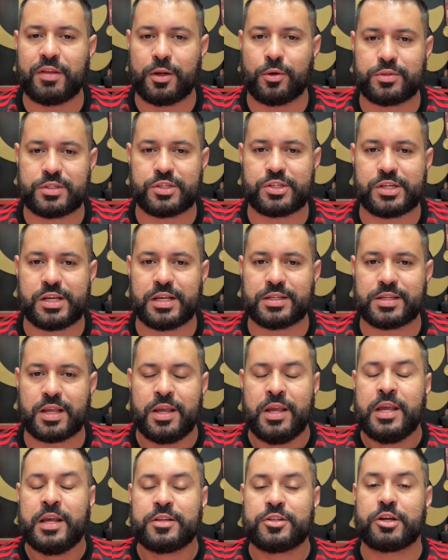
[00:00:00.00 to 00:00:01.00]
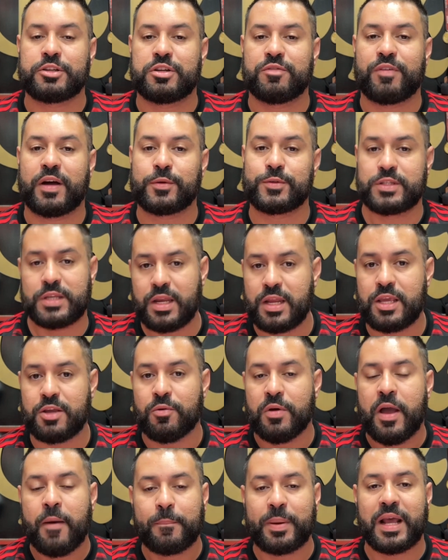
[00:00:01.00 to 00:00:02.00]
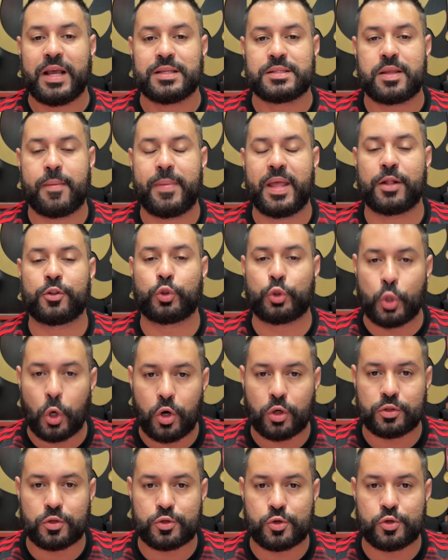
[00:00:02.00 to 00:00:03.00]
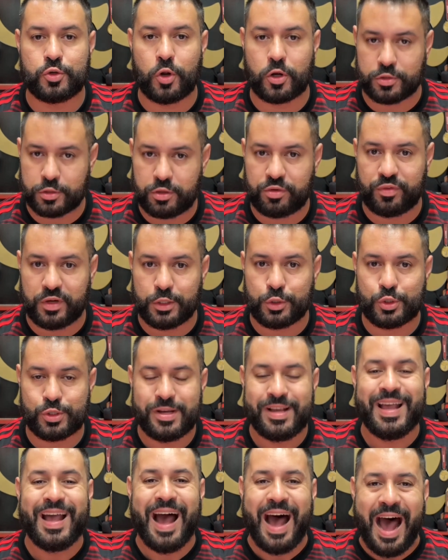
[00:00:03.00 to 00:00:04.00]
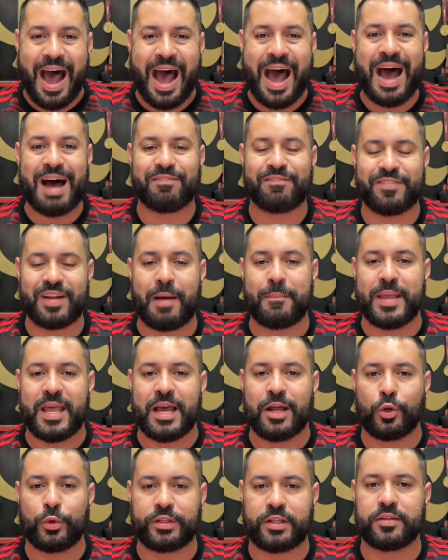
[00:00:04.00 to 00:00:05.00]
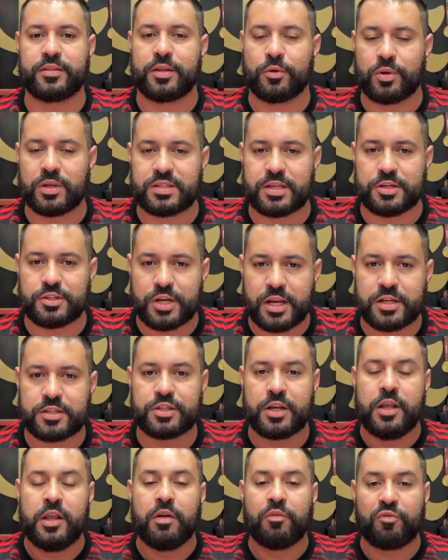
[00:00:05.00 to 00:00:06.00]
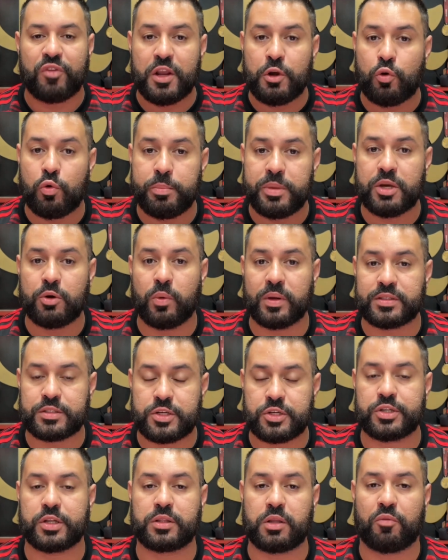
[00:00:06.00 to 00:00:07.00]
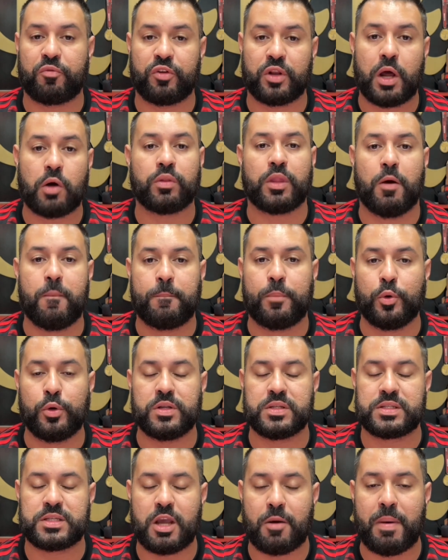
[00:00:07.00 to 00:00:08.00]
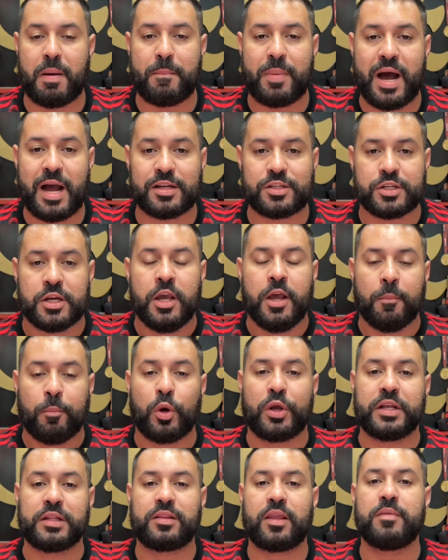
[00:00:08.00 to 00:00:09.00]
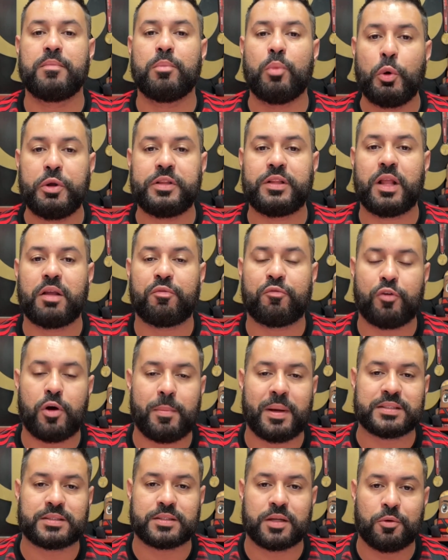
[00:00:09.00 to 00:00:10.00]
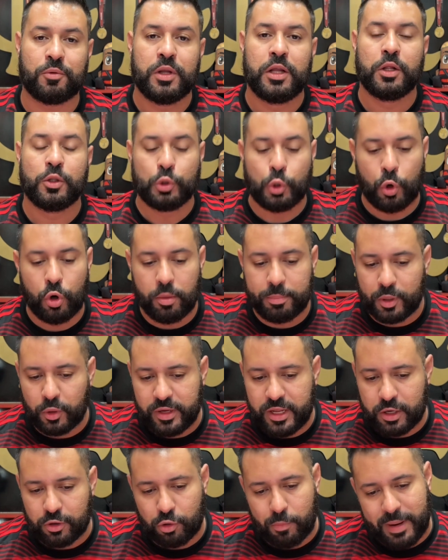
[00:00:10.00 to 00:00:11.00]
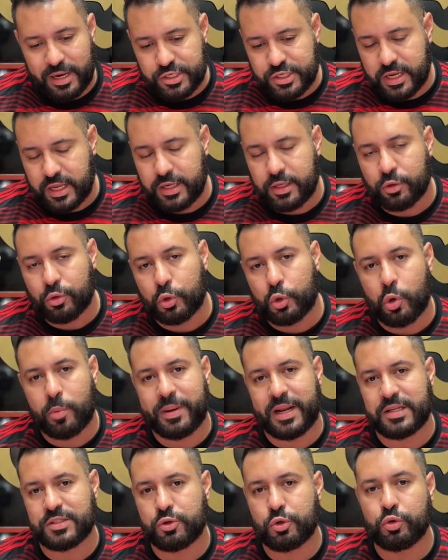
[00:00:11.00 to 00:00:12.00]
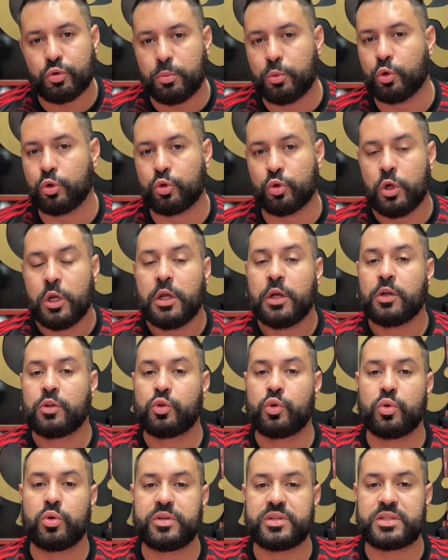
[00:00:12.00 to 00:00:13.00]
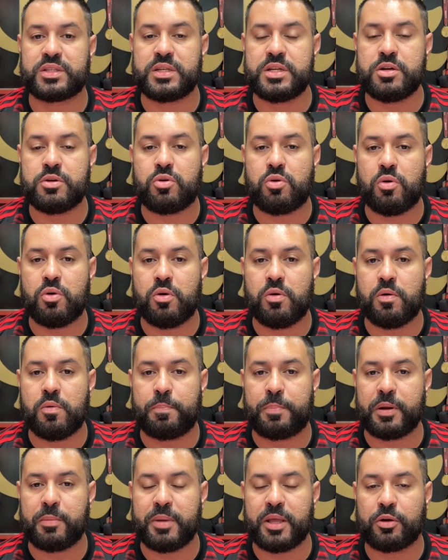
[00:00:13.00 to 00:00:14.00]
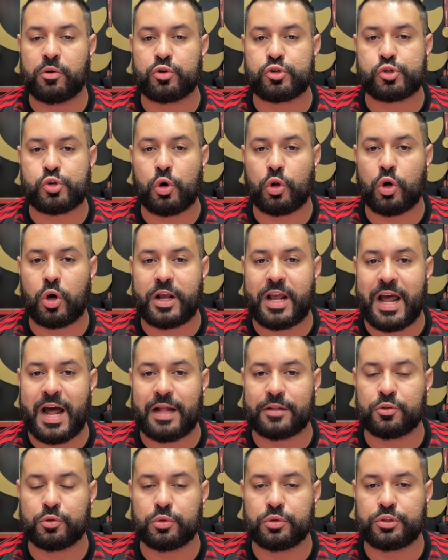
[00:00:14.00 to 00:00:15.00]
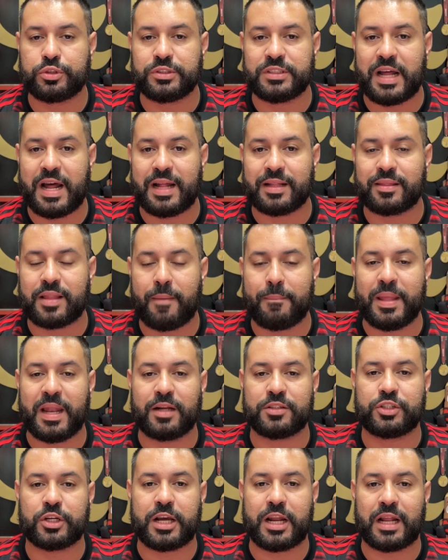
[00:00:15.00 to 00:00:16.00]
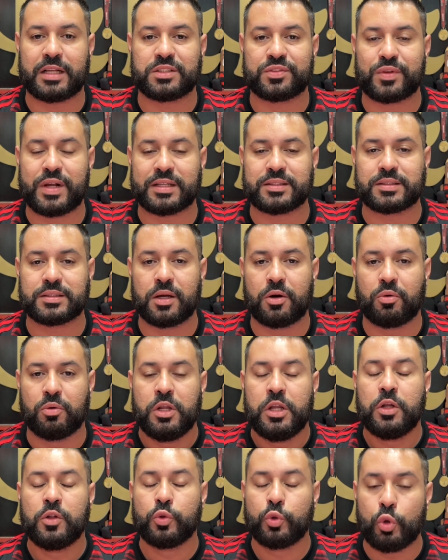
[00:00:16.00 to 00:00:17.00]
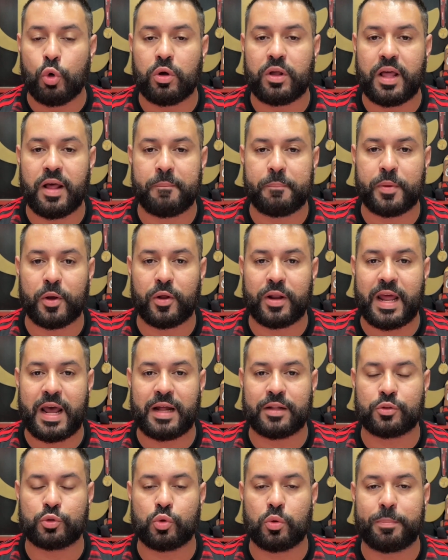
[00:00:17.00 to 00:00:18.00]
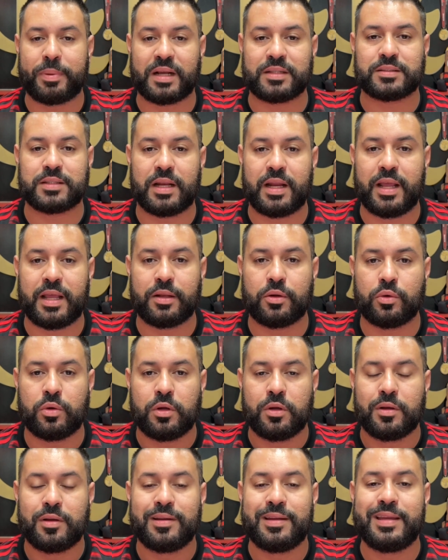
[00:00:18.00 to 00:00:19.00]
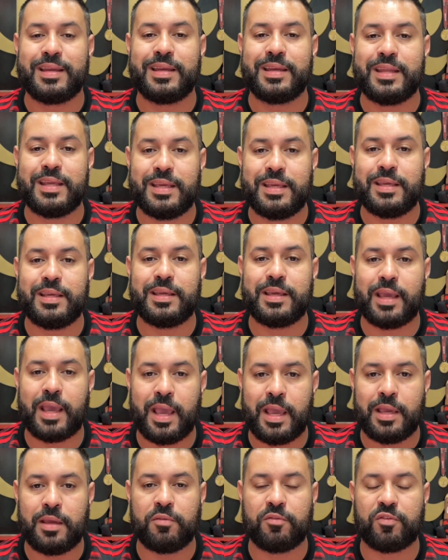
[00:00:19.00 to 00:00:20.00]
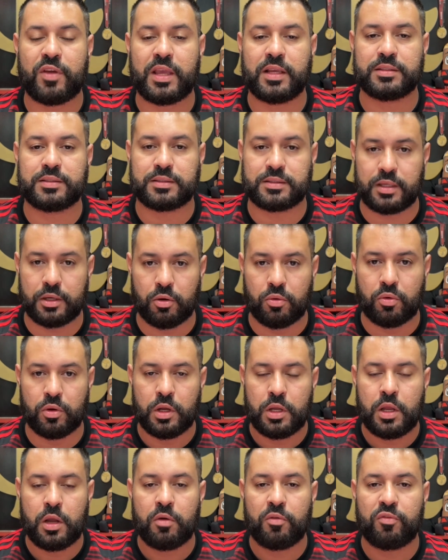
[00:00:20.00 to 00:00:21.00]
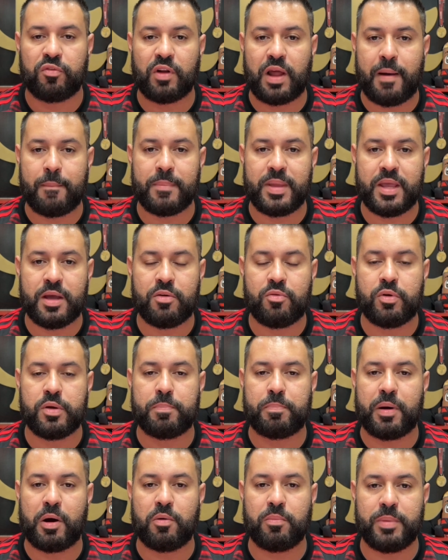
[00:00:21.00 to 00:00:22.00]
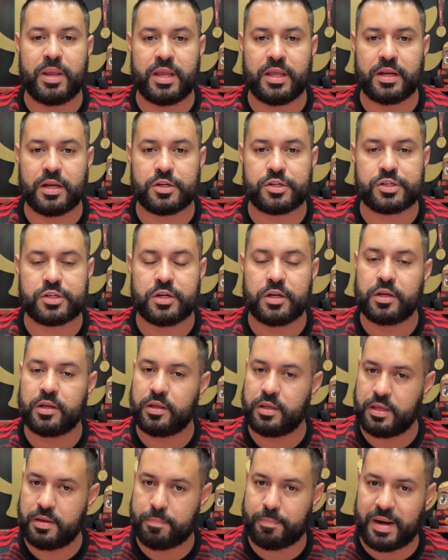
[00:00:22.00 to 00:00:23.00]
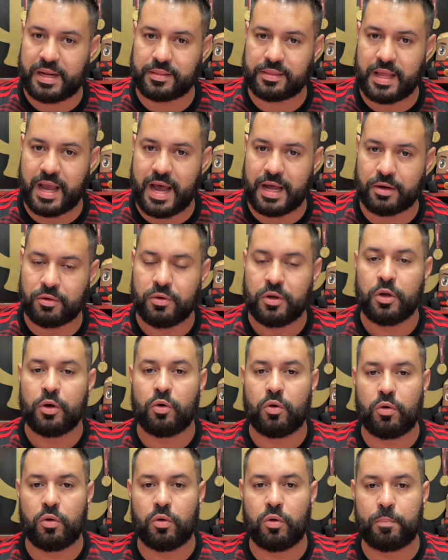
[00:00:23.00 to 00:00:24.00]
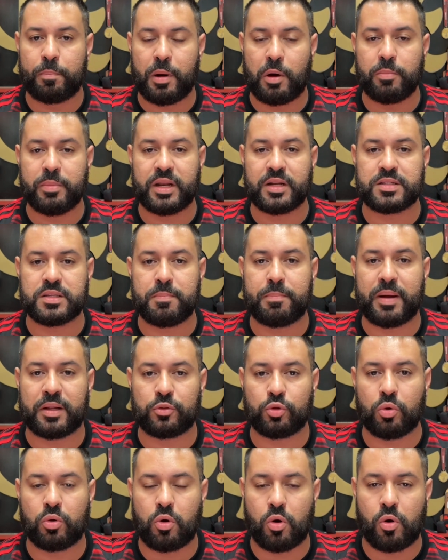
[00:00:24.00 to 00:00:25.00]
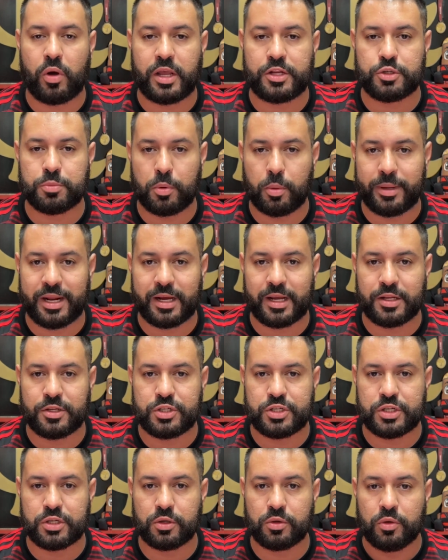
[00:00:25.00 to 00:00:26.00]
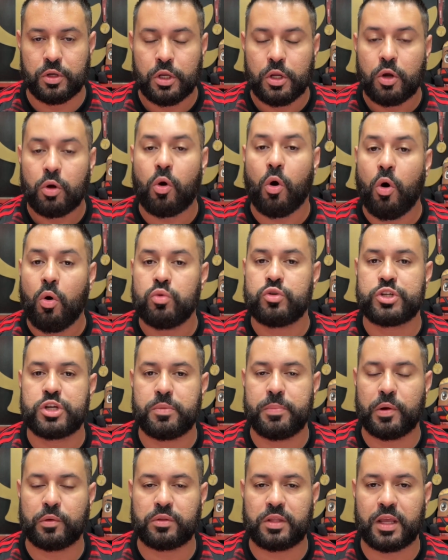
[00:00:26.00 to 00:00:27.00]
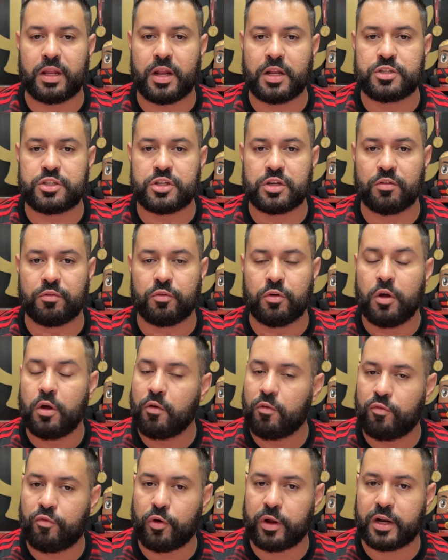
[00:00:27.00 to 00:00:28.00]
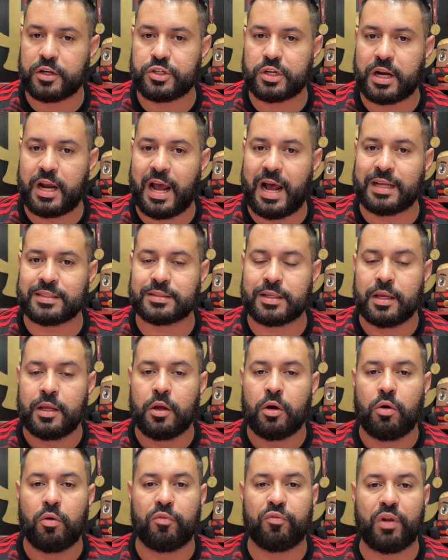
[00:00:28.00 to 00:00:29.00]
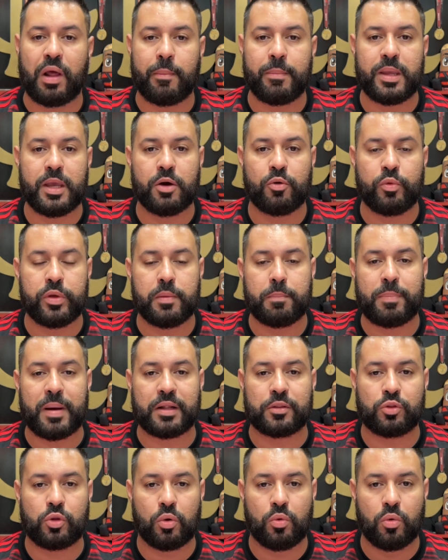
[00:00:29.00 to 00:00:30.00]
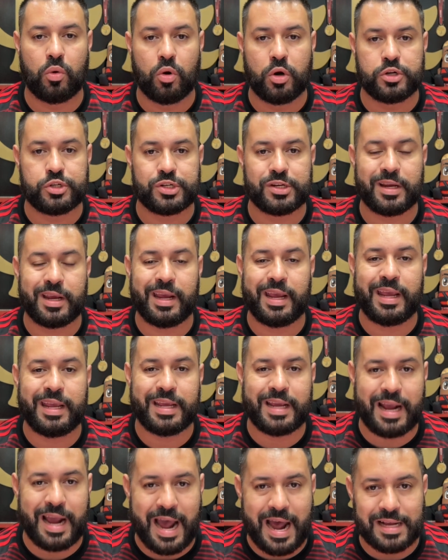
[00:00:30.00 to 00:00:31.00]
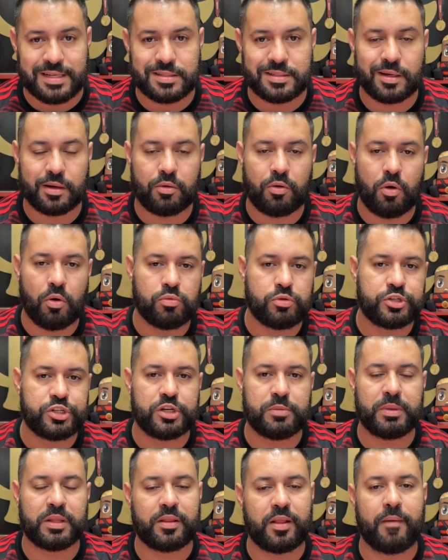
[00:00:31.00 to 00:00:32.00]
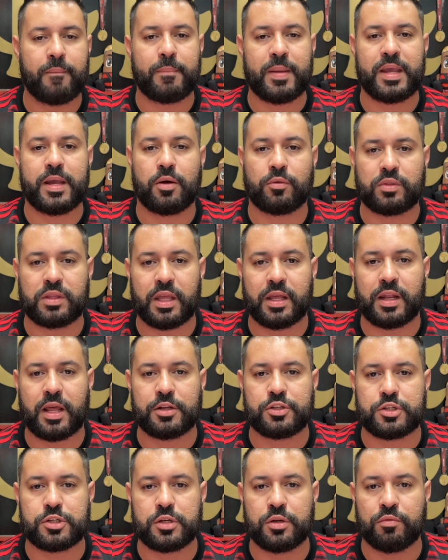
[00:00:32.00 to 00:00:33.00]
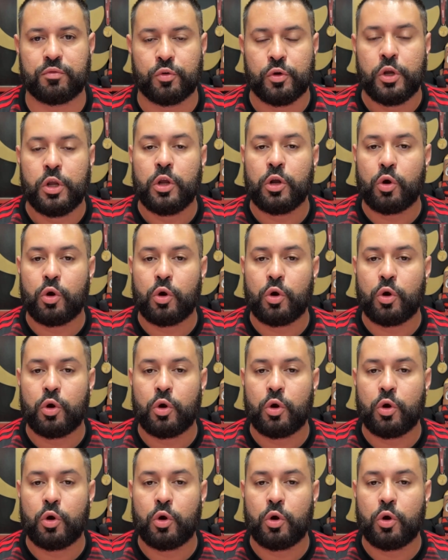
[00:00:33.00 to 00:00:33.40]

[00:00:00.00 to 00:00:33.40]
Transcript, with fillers: Não se esqueça de ativar o sininho para receber todos os nossos vídeos. Raflamelo, 81 Nossa redes. Vem comigo, assiste até o final, não pule se que é uma parte porque tem muita informação do rubro-negro mais querido do Brasil e do mundo. Dos cinco primeiros colocados na tabela de classificação do Campeonato Brasileiro, ninguém venceu. Flamengo e Palmeiras empataram. O Palmeiras empatou com o Red Bull Bragantino com o time alternativo fora de casa. O Flamengo empatou hoje em casa com o time também alternativo.